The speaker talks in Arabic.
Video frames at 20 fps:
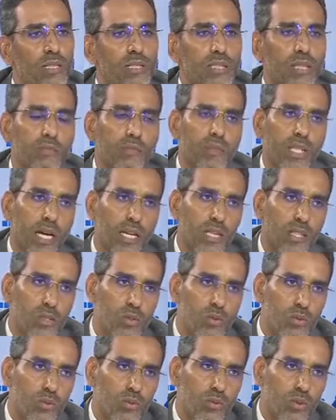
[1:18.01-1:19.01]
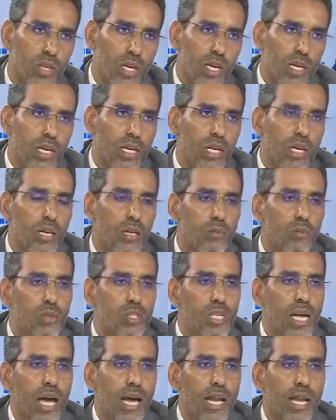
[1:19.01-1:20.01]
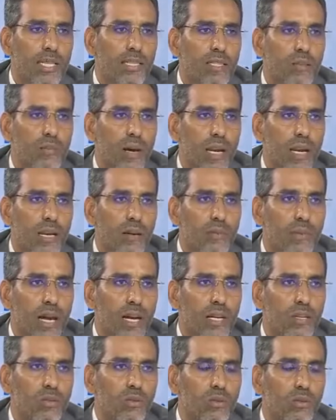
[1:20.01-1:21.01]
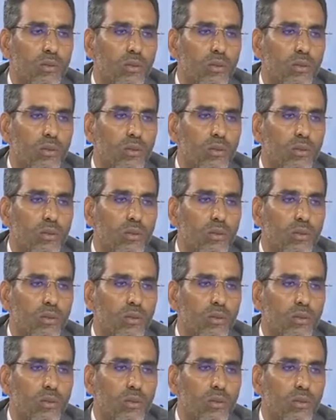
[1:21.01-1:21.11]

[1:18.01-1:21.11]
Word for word: تم تقليصه المساءلات البرلمان